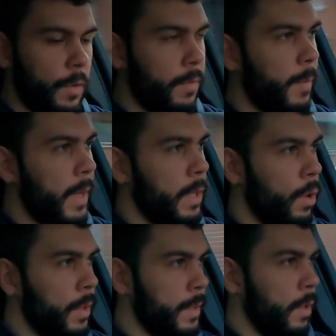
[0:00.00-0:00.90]
hoffe mal,
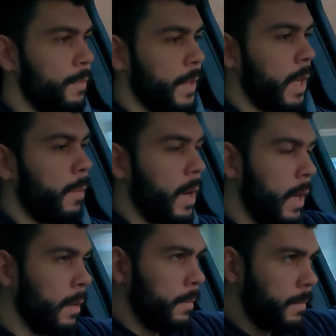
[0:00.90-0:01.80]
ihr hört ihn auf der Kamera.